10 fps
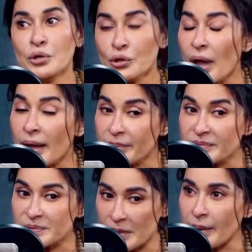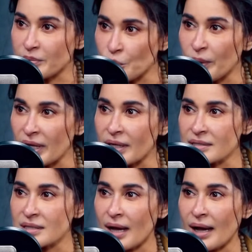नो नो आई एम आई एम डूइंग
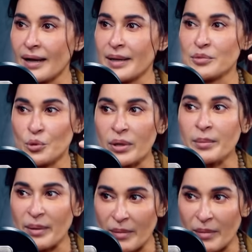इट आई एम डूइंग माय